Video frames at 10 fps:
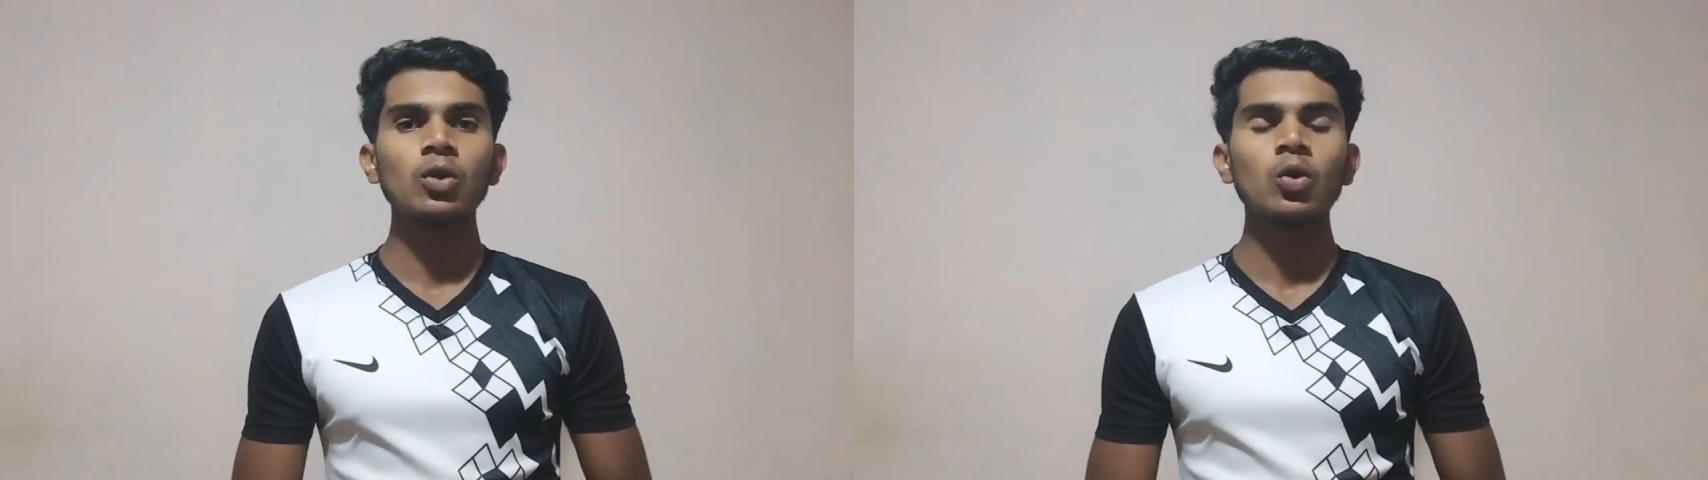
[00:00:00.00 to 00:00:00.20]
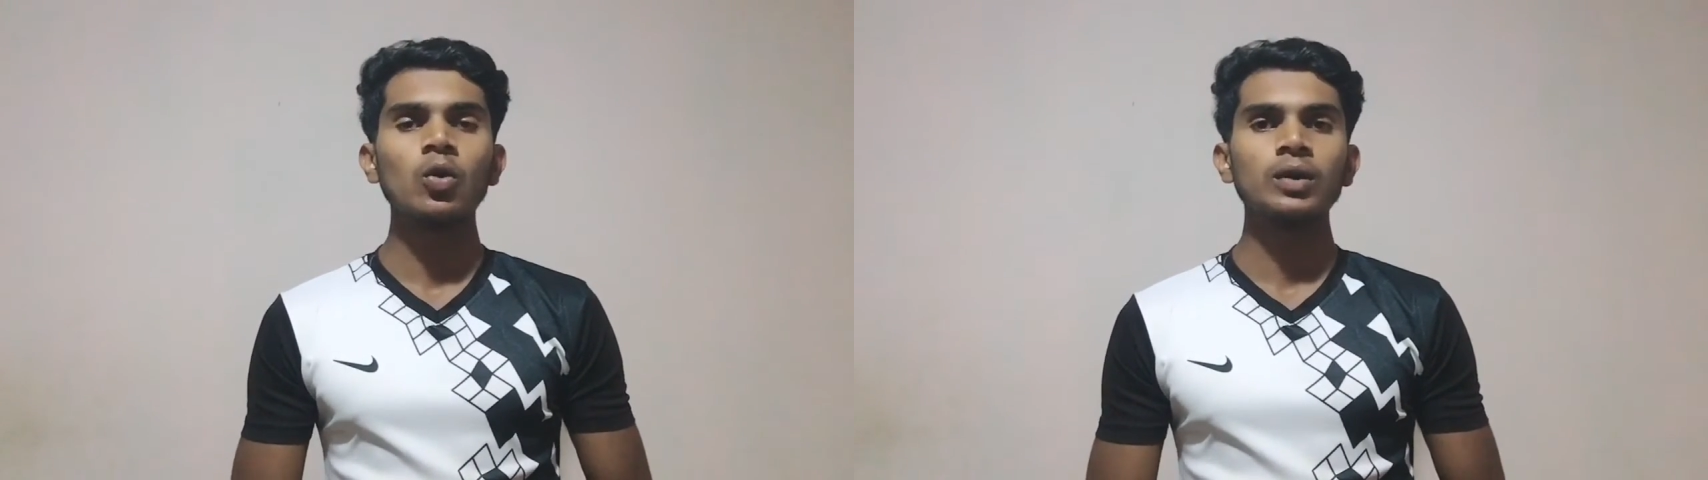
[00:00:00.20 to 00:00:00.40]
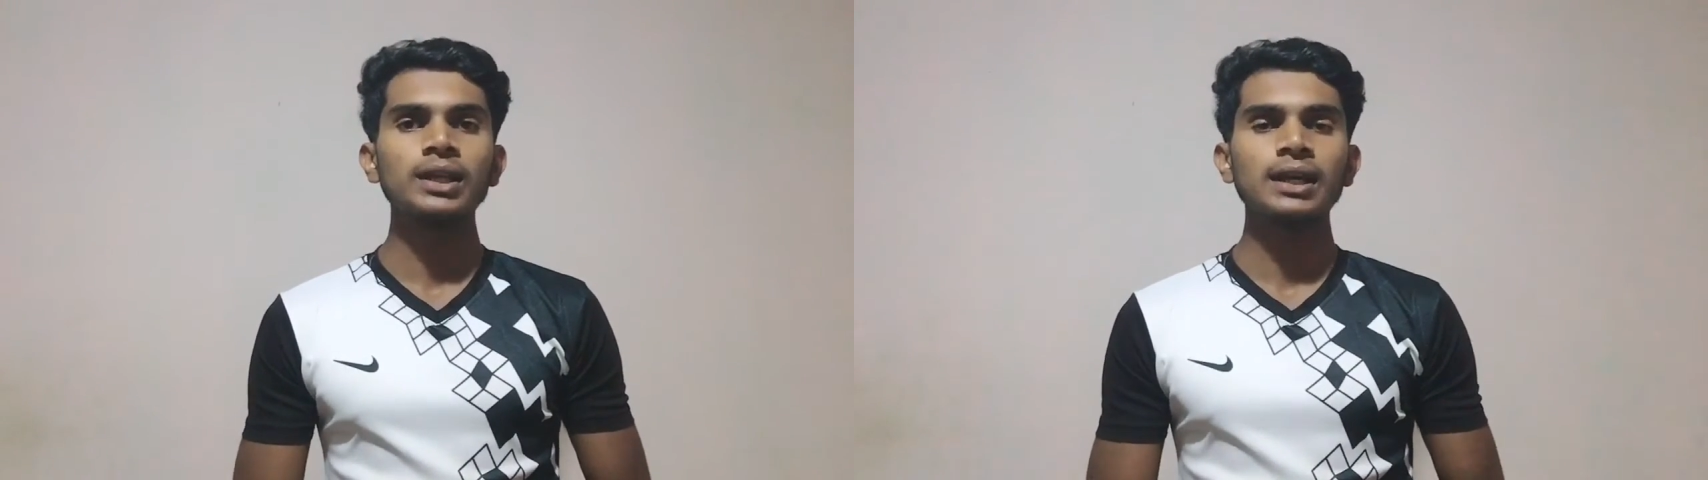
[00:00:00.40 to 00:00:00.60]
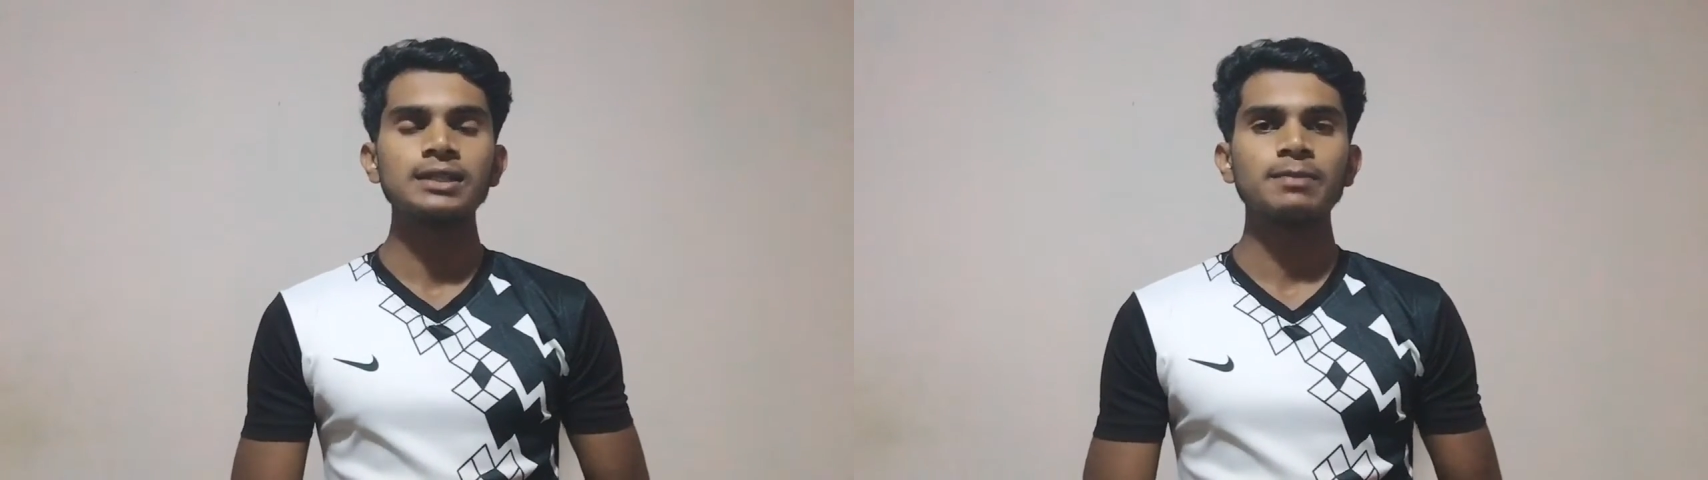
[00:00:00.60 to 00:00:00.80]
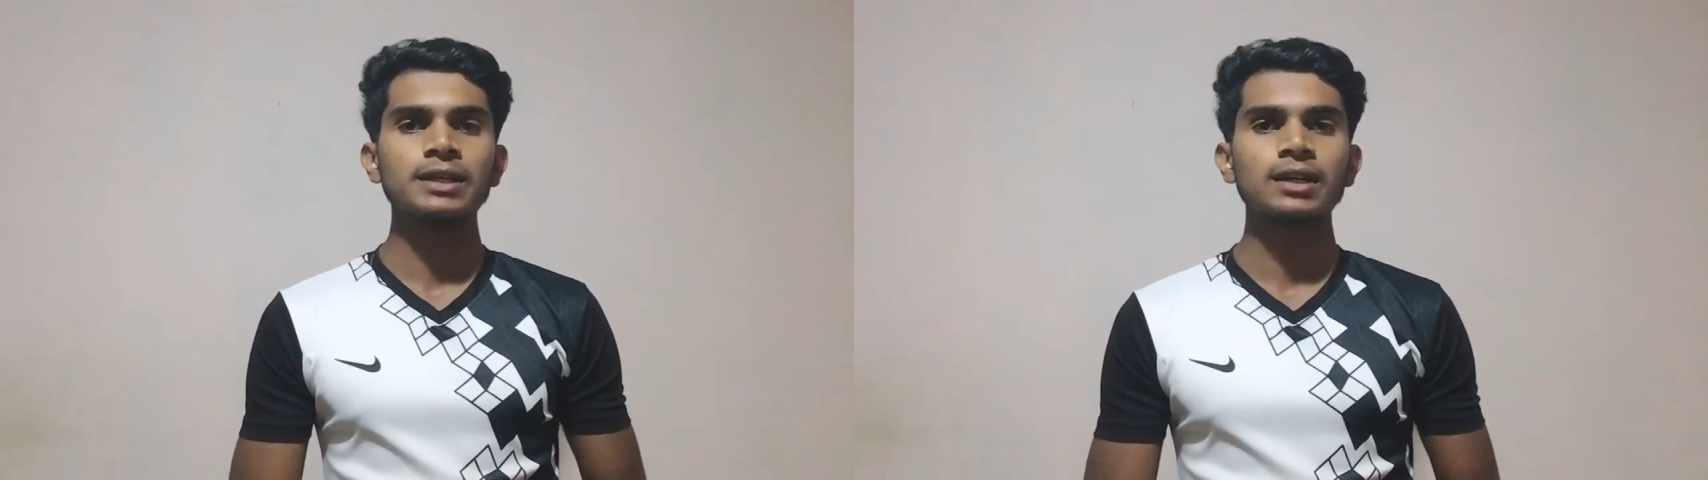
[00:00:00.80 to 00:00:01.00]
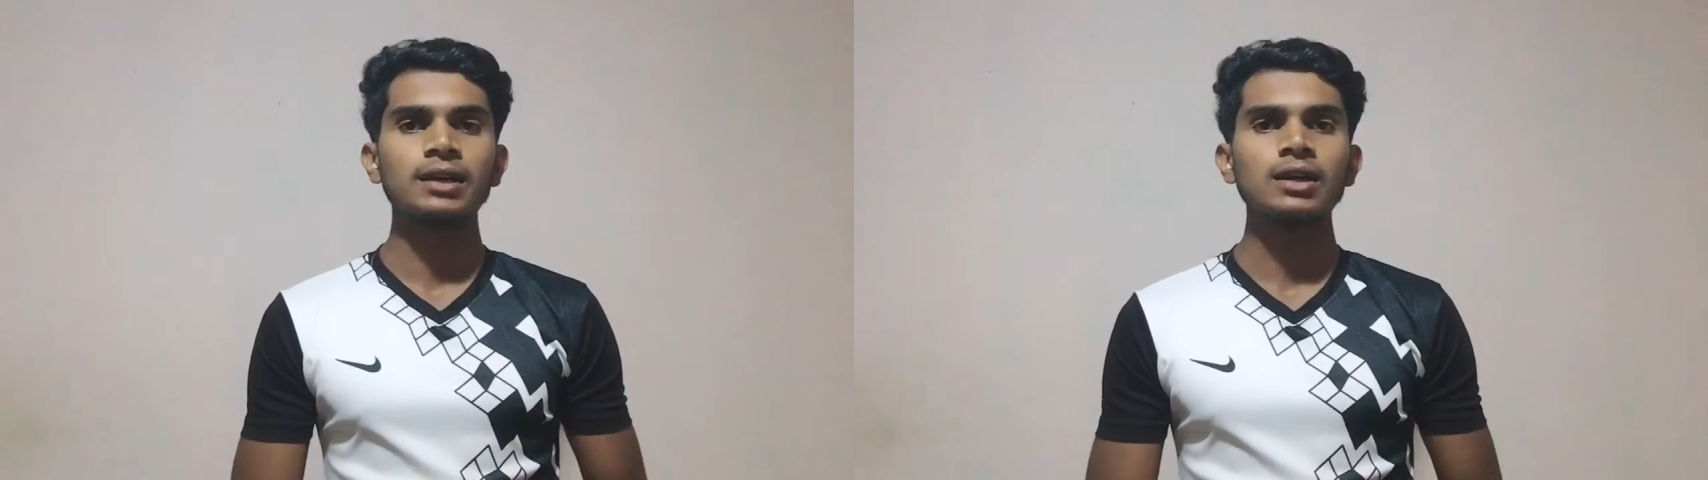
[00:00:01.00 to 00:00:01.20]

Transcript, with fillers: லோகோ வந்து ரிலீஸ் பண்ணுறாங்க